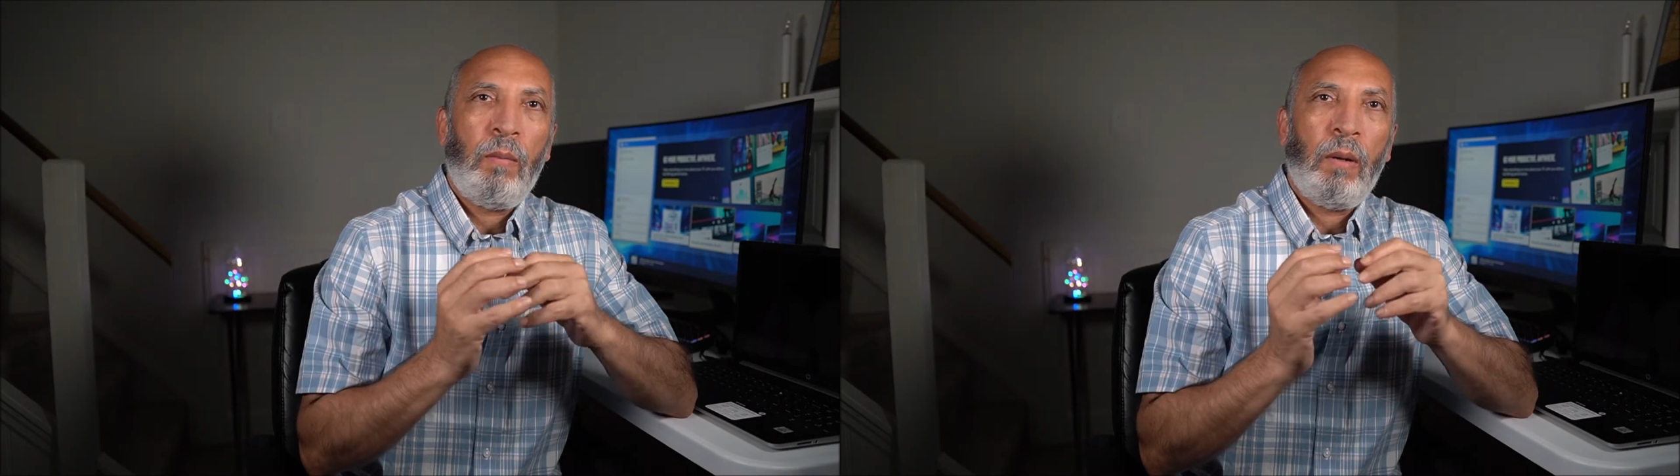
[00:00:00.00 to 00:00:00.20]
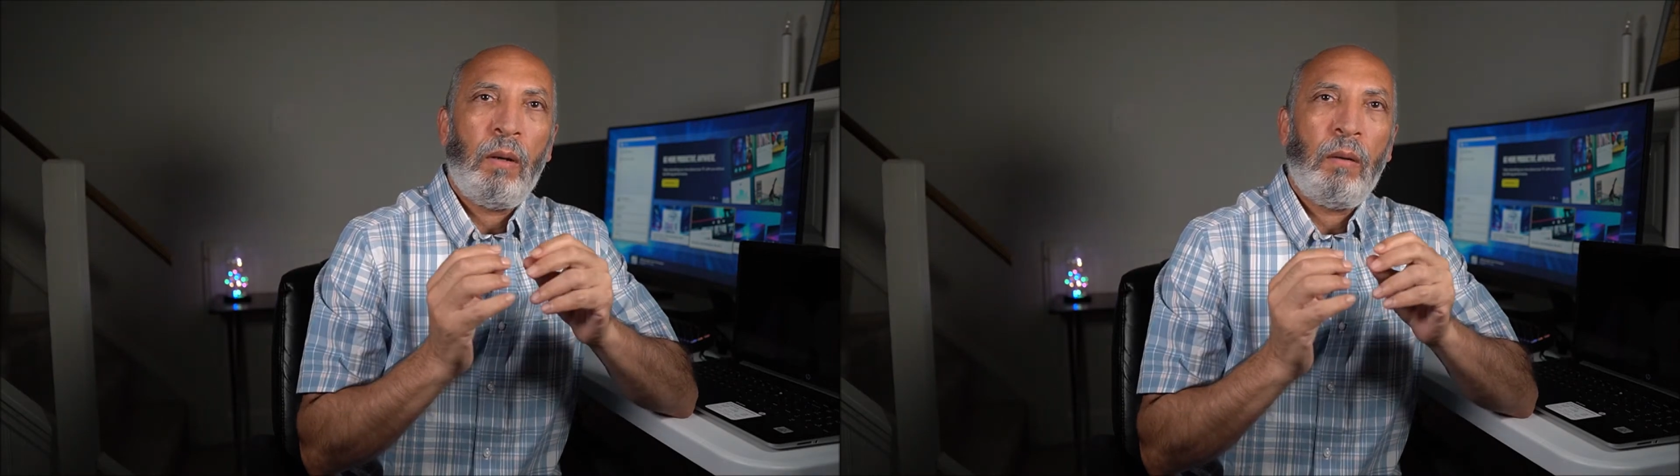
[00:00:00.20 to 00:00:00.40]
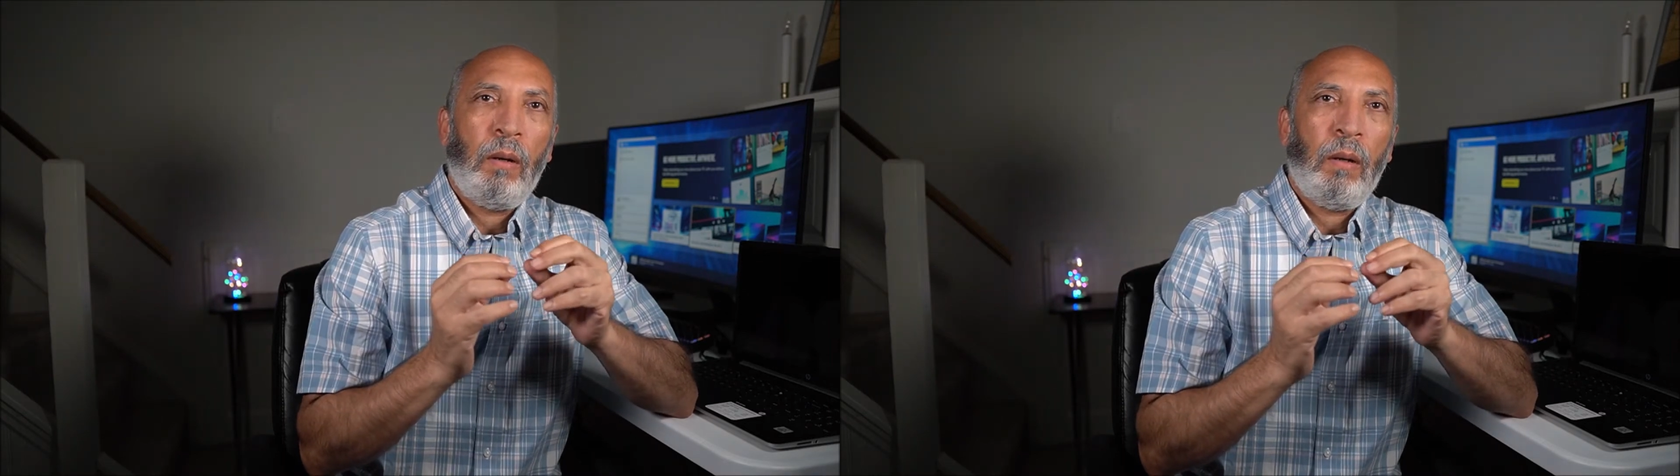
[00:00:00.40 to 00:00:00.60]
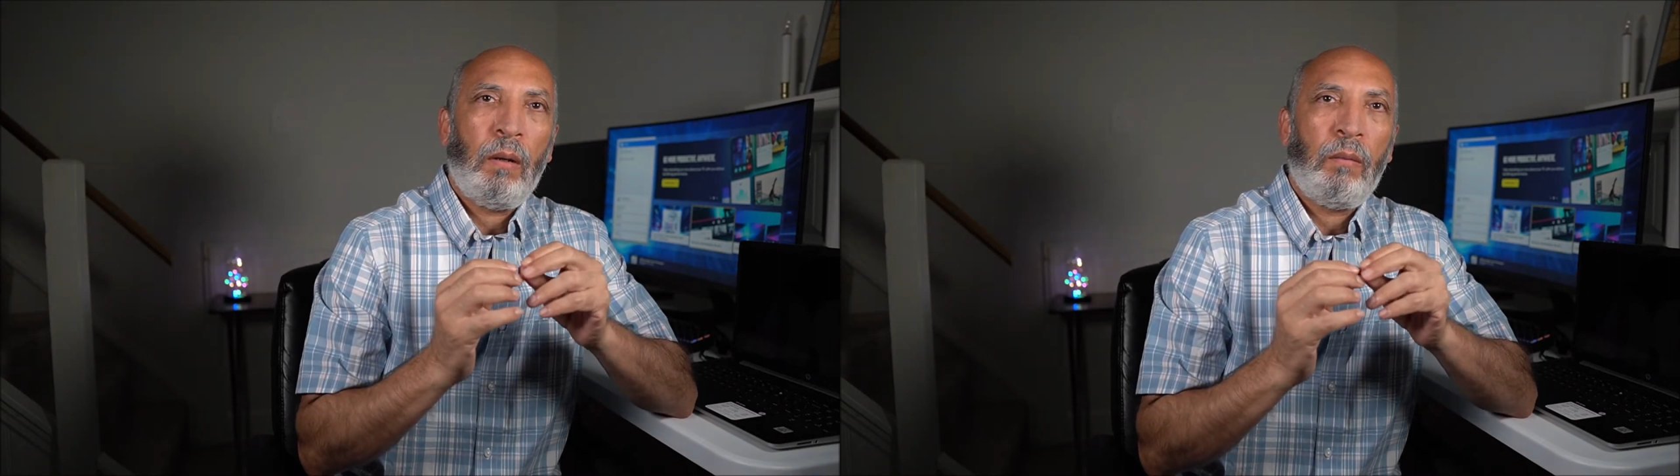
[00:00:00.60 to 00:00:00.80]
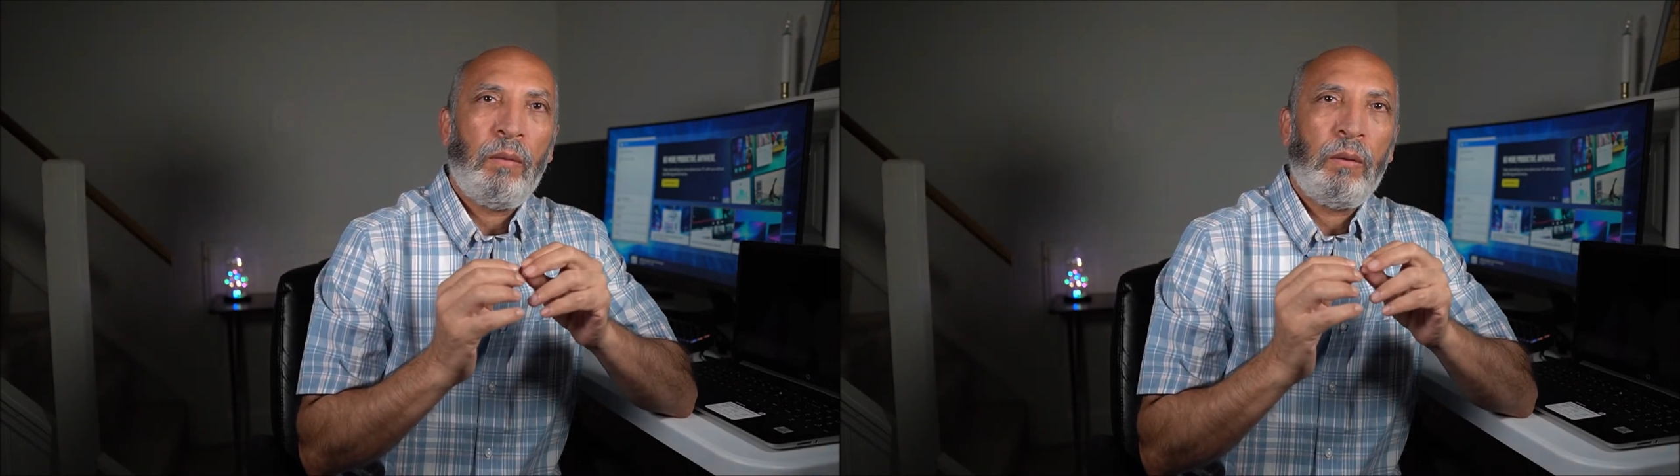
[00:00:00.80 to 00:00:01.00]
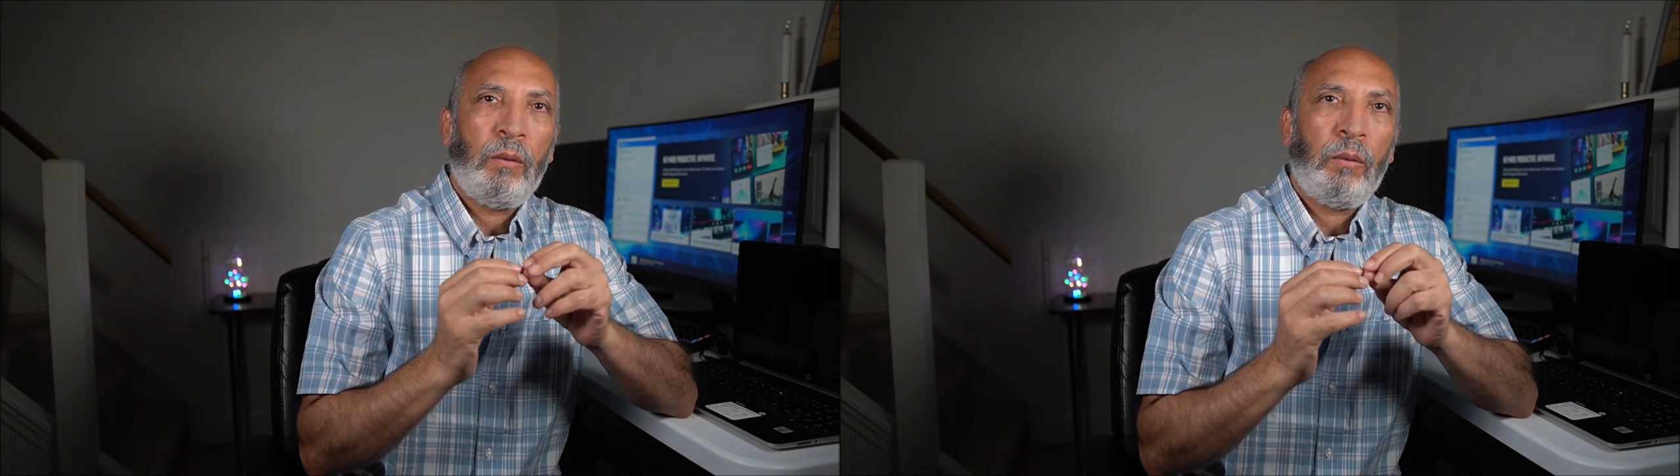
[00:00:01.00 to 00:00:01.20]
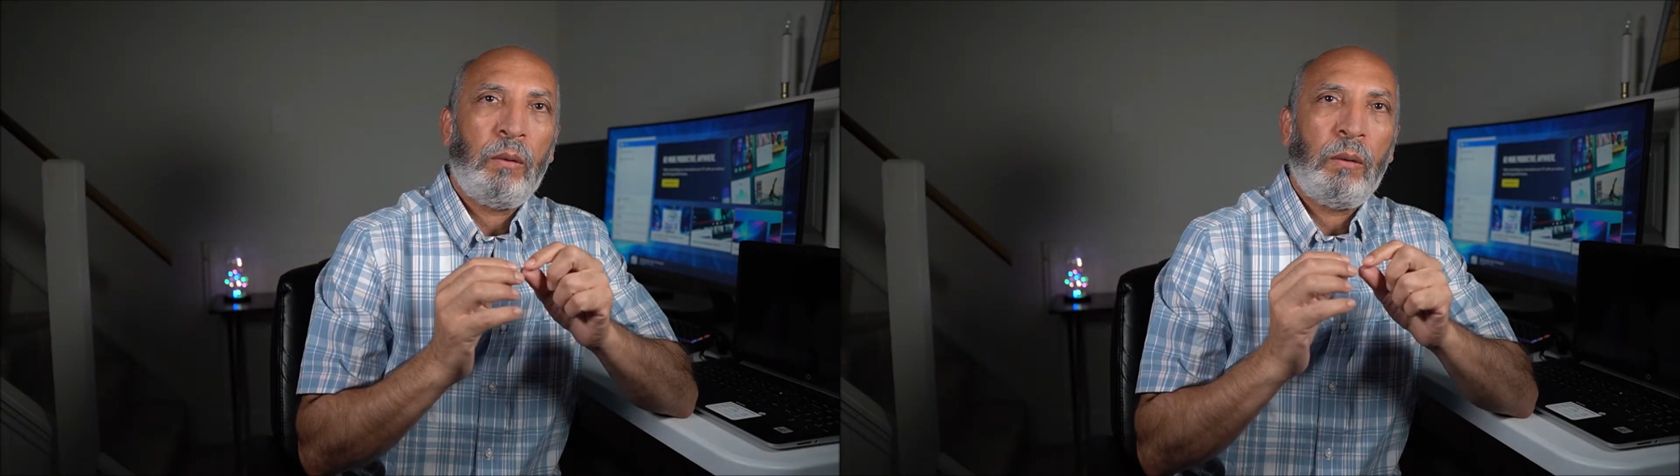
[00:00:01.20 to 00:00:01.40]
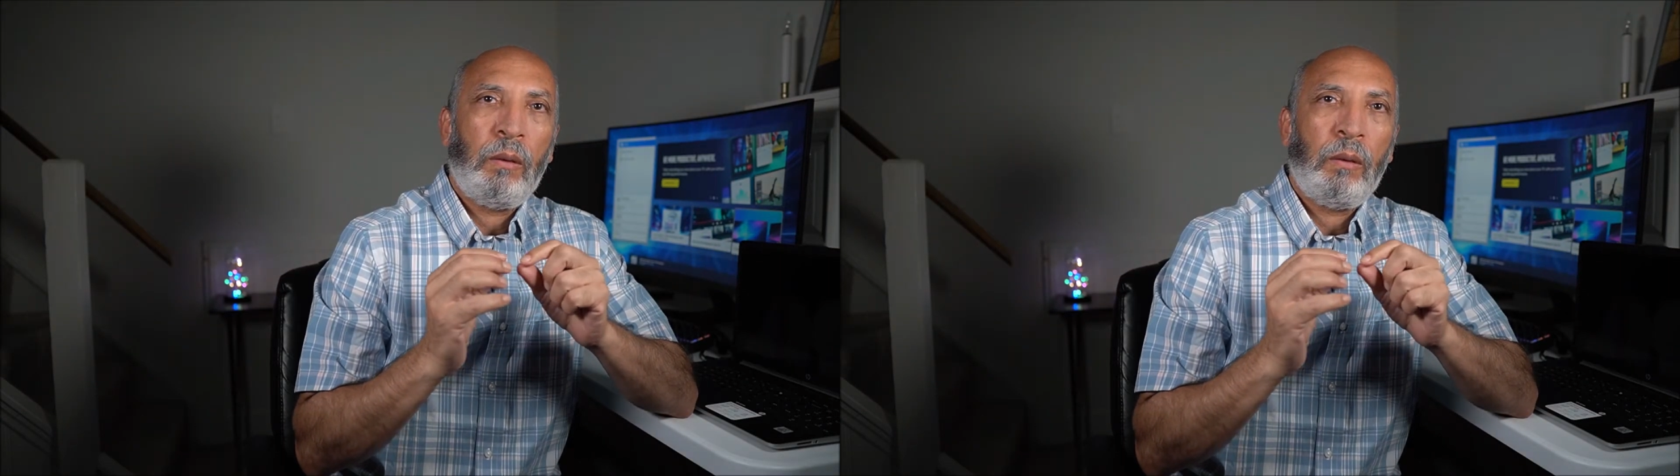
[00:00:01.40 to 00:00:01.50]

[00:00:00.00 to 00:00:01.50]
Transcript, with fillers: ما آه، الفيديو